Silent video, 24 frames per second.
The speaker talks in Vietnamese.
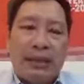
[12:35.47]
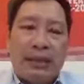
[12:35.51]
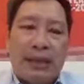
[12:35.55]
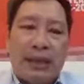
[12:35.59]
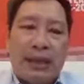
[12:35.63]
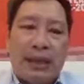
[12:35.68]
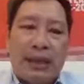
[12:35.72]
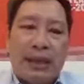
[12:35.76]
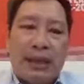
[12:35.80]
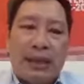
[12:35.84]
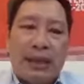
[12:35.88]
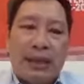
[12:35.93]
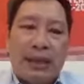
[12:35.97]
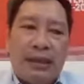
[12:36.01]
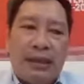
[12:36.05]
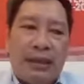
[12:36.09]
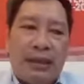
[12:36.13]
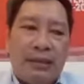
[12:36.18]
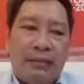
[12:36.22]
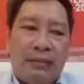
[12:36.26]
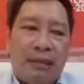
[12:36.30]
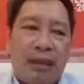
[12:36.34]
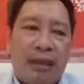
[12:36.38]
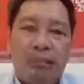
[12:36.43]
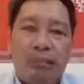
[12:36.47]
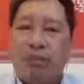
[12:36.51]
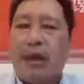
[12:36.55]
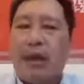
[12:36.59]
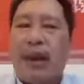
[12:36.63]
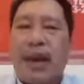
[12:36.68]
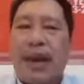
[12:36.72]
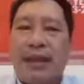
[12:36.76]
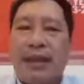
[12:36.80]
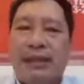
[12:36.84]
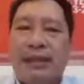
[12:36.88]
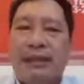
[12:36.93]
à, thông
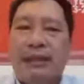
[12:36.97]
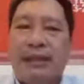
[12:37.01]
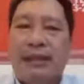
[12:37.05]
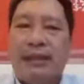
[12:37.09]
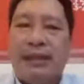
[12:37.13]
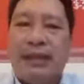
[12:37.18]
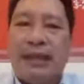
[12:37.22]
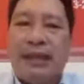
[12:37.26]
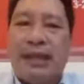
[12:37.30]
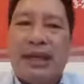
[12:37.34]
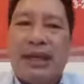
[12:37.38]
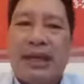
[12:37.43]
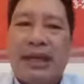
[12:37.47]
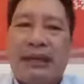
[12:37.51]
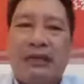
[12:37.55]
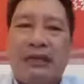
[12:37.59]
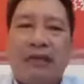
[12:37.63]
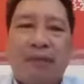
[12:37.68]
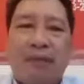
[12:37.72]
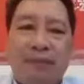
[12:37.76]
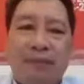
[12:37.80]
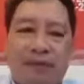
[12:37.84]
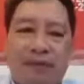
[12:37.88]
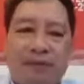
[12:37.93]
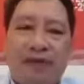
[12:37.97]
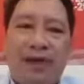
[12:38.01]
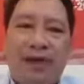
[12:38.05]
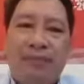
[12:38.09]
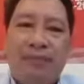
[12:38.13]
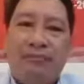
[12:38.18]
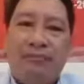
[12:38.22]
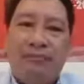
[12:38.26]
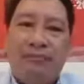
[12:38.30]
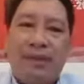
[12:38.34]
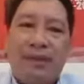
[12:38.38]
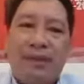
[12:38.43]
thoáng à, chống
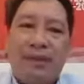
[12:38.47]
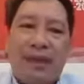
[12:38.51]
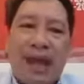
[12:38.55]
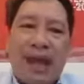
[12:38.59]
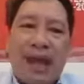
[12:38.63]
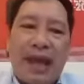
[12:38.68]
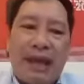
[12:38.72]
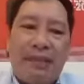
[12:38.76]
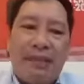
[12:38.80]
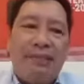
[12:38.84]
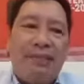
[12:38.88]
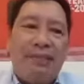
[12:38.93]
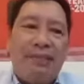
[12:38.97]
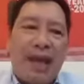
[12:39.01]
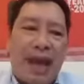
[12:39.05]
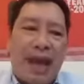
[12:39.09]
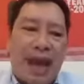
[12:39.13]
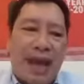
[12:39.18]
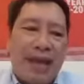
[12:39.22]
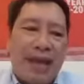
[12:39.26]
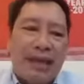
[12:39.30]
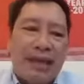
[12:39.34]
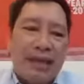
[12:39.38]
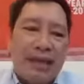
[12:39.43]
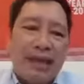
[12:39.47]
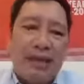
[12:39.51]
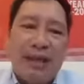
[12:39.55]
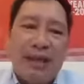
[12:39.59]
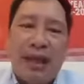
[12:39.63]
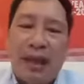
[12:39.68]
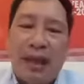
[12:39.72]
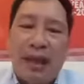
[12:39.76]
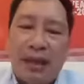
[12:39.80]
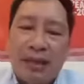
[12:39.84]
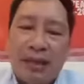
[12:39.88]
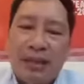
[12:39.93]
viêm để mà
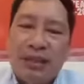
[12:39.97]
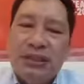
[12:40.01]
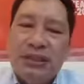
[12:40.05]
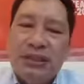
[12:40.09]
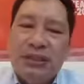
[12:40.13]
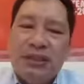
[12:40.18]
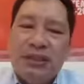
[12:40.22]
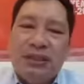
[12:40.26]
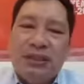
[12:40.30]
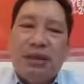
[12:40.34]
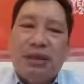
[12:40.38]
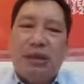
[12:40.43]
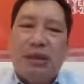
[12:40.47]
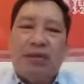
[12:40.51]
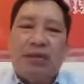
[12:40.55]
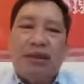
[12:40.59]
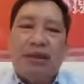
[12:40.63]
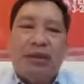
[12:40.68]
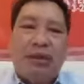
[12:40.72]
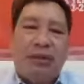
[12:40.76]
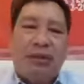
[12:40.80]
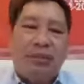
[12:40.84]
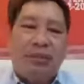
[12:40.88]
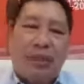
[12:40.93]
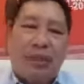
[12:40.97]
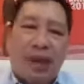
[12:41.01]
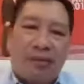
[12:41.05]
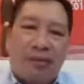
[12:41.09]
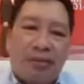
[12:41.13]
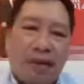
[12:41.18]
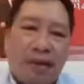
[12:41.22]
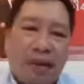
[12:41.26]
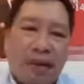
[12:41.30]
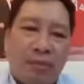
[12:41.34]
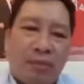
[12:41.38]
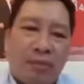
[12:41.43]
lỡ như những lỗ chân lông nào
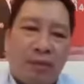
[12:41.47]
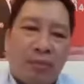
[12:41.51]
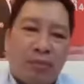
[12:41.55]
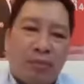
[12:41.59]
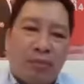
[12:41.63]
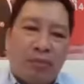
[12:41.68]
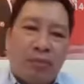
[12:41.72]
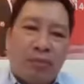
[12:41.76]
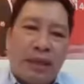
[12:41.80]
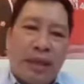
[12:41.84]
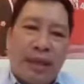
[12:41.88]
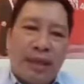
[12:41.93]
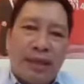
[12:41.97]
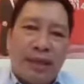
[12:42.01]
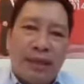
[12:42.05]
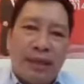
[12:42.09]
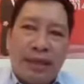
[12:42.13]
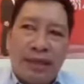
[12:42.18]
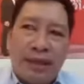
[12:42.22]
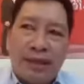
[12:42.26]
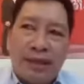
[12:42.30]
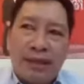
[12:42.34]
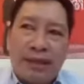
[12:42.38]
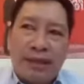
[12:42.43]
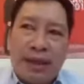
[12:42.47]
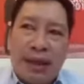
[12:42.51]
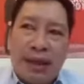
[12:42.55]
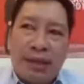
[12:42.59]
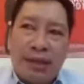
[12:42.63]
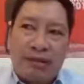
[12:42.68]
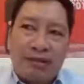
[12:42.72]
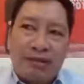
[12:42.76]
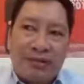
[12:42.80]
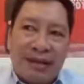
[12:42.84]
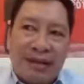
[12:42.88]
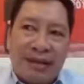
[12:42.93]
do mụn nè
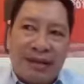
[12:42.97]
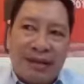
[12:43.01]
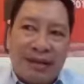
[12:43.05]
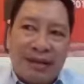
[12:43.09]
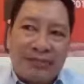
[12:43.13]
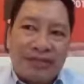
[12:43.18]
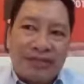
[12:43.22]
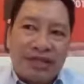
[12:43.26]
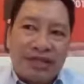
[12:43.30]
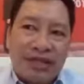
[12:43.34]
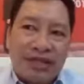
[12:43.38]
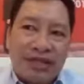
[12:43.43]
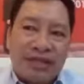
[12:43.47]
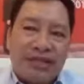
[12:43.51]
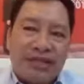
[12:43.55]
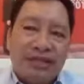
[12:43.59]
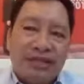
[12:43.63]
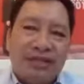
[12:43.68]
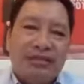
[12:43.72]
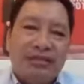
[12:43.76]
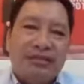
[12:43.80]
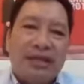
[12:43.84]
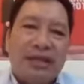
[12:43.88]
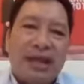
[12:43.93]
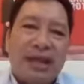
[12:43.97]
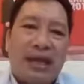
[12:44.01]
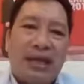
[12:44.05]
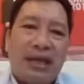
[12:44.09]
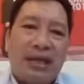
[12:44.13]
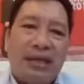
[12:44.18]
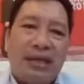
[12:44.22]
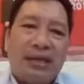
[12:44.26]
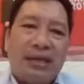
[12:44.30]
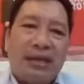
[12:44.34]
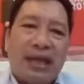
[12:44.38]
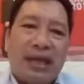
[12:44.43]
do chúng ta làm xây xước nè
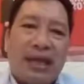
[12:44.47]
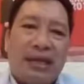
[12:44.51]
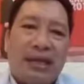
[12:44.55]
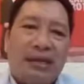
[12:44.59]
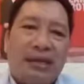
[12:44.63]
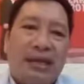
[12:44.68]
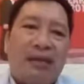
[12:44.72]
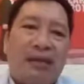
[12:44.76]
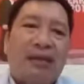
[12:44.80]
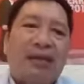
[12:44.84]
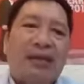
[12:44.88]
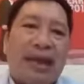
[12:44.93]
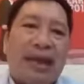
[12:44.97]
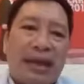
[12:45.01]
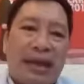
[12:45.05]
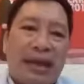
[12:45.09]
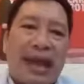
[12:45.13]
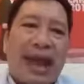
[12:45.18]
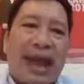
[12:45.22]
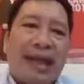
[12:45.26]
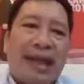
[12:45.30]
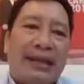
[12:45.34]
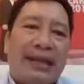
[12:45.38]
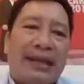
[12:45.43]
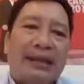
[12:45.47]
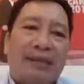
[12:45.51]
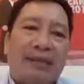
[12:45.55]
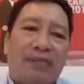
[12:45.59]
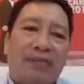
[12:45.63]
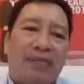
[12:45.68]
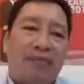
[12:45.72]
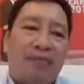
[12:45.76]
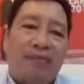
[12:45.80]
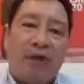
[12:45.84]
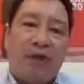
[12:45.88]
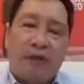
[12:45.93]
thì nó có thể khả năng nó
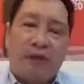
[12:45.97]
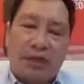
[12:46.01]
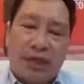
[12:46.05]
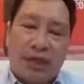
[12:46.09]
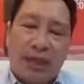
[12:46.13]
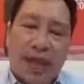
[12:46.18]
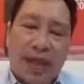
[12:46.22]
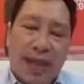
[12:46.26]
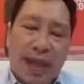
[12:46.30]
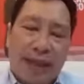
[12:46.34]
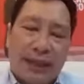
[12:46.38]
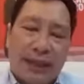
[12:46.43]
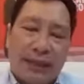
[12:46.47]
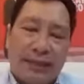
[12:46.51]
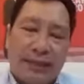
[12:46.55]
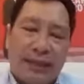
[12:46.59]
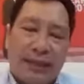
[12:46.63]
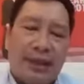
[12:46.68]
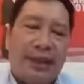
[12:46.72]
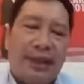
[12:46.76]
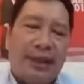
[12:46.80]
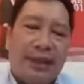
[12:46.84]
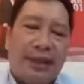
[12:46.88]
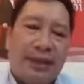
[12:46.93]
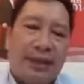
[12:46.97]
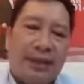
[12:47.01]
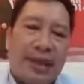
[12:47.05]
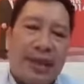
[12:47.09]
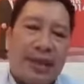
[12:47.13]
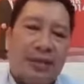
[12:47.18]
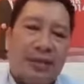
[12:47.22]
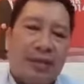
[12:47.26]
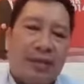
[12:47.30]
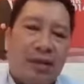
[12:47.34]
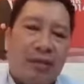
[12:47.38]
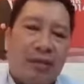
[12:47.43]
phục hồi trở lại đó là cái
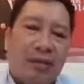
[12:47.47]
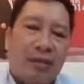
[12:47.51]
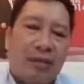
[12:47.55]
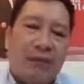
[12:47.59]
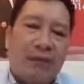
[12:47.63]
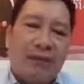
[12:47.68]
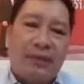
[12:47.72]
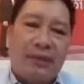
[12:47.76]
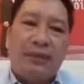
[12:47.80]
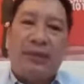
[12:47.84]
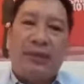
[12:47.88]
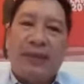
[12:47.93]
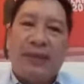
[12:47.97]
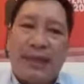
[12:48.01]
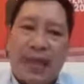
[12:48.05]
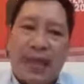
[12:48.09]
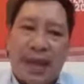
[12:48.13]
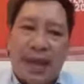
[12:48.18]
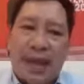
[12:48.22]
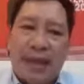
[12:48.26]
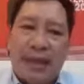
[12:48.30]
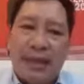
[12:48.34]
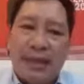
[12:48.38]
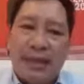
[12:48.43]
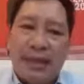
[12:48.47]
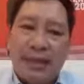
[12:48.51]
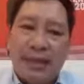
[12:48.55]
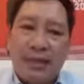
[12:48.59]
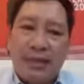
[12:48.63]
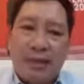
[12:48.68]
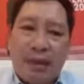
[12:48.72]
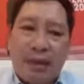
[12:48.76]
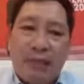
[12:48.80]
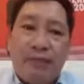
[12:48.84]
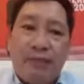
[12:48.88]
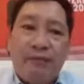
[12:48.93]
vai trò của vitamin A
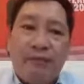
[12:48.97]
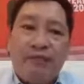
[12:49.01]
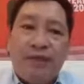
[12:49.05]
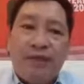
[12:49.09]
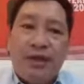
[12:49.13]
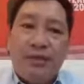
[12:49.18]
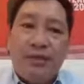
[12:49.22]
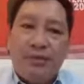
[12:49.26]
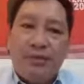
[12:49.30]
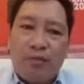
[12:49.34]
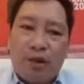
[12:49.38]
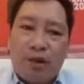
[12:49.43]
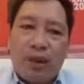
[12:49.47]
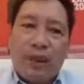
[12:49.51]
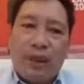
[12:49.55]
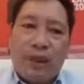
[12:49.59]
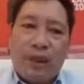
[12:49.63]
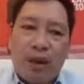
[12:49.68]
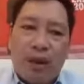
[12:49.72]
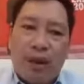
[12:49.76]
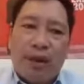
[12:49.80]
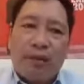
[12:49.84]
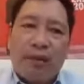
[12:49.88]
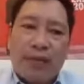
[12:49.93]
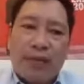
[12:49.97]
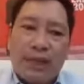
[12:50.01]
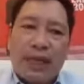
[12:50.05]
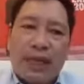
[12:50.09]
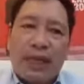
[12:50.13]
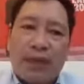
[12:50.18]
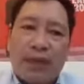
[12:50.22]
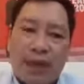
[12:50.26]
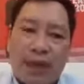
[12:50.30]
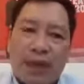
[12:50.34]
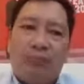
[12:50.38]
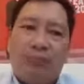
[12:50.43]
chống viêm quanh lỗ
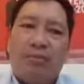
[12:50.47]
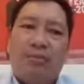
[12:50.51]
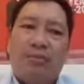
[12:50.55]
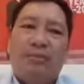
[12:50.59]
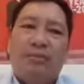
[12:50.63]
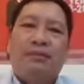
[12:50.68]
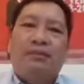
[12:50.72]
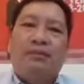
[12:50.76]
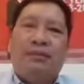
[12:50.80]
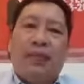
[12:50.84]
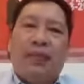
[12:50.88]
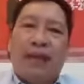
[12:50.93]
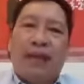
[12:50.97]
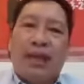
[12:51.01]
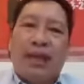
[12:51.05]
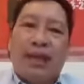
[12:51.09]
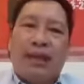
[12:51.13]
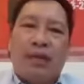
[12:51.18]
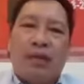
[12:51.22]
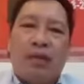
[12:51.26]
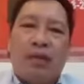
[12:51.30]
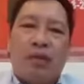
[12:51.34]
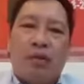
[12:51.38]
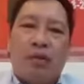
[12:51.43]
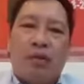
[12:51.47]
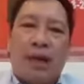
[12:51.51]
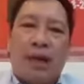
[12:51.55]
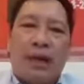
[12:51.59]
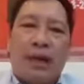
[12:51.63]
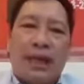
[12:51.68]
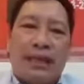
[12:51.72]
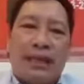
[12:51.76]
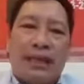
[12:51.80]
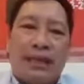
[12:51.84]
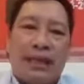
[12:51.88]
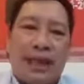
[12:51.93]
chân lông à,
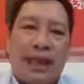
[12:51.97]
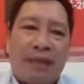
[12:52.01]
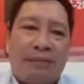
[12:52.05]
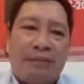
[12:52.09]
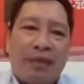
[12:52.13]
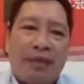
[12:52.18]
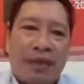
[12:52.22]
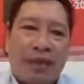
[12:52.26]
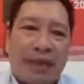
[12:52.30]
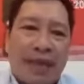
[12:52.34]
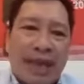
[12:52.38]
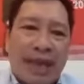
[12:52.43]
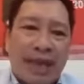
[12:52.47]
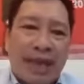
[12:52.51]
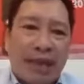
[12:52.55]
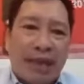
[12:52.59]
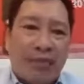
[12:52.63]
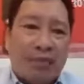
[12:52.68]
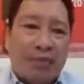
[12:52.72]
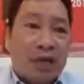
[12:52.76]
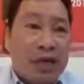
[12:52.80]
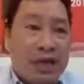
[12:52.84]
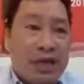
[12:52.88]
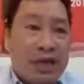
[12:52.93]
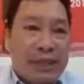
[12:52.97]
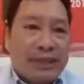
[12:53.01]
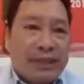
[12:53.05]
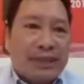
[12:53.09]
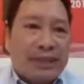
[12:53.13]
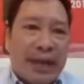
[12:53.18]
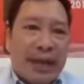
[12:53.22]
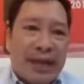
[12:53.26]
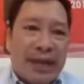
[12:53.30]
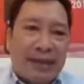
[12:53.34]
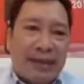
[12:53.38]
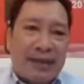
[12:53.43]
hoặc là nó làm cho cái nang lông nó khít
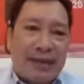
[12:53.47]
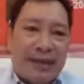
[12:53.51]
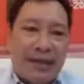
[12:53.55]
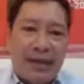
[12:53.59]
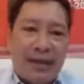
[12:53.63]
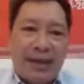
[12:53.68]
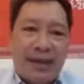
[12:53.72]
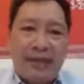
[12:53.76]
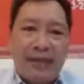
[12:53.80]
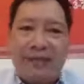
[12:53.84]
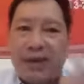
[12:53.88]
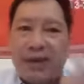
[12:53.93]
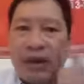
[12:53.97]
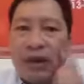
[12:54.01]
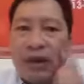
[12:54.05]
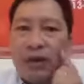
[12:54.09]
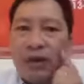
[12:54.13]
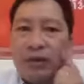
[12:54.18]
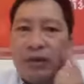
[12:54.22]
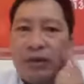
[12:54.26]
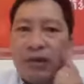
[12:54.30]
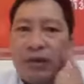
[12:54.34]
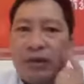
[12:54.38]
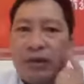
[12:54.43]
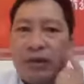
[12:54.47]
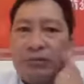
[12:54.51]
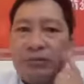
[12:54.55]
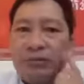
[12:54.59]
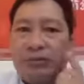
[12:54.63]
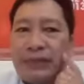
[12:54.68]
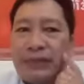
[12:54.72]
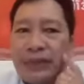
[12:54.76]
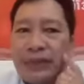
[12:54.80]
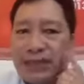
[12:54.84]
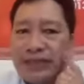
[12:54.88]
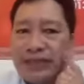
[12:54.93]
lại và lỗ chân lông
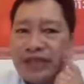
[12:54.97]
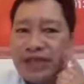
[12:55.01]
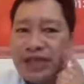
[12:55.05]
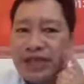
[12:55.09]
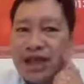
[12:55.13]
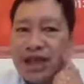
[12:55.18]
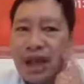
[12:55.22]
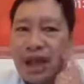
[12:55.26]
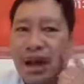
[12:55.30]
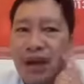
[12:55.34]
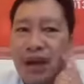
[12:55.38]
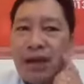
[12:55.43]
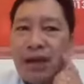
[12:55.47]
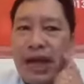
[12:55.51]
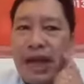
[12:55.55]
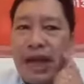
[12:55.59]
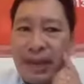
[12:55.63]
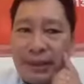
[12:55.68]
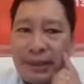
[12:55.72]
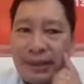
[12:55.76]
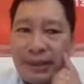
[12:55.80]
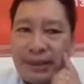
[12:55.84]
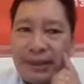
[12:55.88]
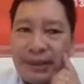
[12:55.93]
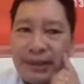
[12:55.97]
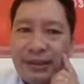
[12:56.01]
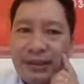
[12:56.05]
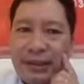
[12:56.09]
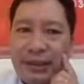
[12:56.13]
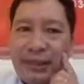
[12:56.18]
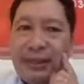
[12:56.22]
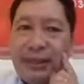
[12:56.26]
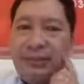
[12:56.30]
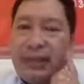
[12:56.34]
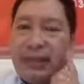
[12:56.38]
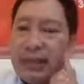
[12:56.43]
chúng ta nó sẽ nhỏ lại
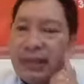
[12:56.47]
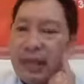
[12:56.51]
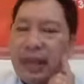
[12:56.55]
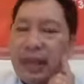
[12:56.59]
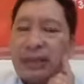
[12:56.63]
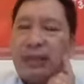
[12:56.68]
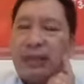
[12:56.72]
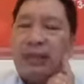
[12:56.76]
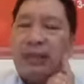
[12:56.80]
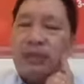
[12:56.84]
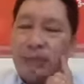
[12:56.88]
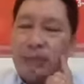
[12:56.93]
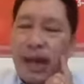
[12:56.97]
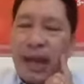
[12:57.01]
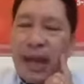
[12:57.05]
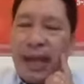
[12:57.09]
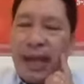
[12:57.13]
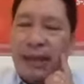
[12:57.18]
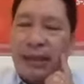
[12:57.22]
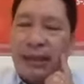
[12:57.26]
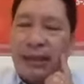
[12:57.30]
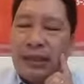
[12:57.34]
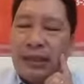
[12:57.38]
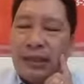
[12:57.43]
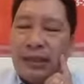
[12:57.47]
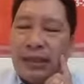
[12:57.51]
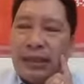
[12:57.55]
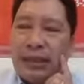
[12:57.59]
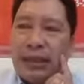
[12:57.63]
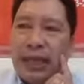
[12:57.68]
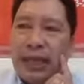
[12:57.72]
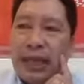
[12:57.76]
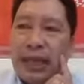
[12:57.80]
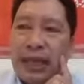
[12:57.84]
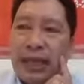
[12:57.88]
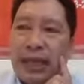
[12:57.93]
nhưng mà nó lại thông thoáng
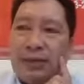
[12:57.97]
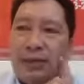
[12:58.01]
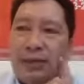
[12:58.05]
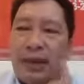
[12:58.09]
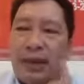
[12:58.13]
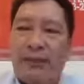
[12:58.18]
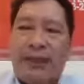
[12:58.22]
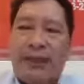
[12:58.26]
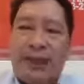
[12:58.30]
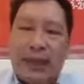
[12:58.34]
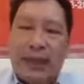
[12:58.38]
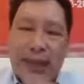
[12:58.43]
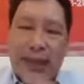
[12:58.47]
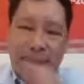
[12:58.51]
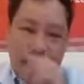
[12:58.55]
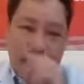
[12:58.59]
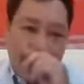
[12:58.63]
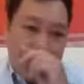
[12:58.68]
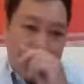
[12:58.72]
à, bởi vì á